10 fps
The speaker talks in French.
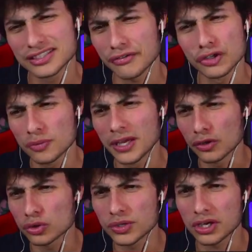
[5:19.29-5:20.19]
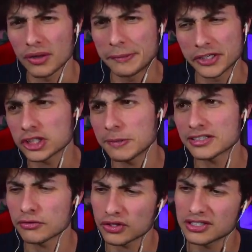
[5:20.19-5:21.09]
Ça fait du bien de rejouer quand même. Et j'espère
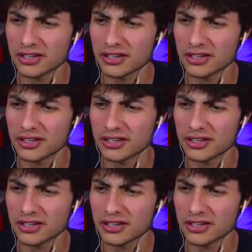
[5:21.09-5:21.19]
que cette fois-ci,